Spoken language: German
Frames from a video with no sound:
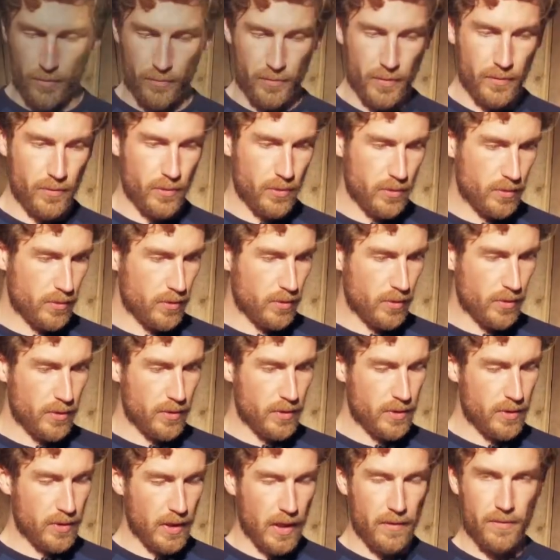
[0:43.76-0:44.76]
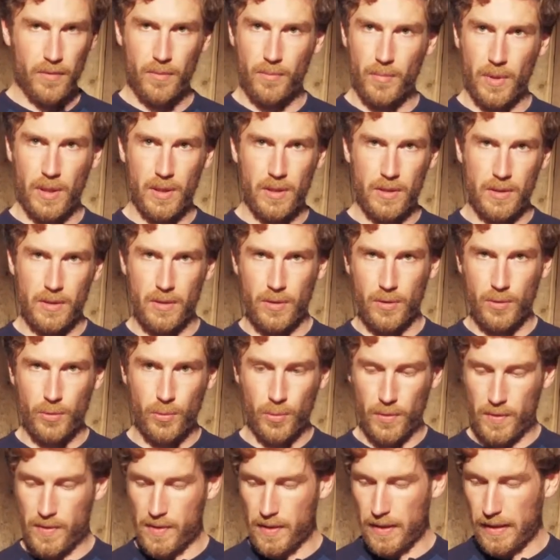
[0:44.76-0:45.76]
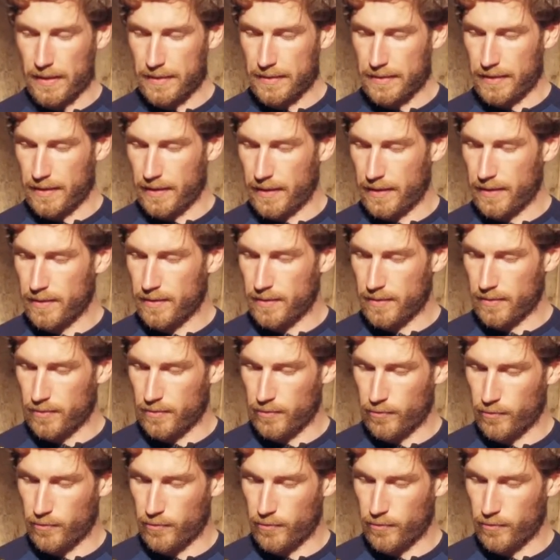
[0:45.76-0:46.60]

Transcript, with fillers: und wir würden euch einfach mal kurz alle Teile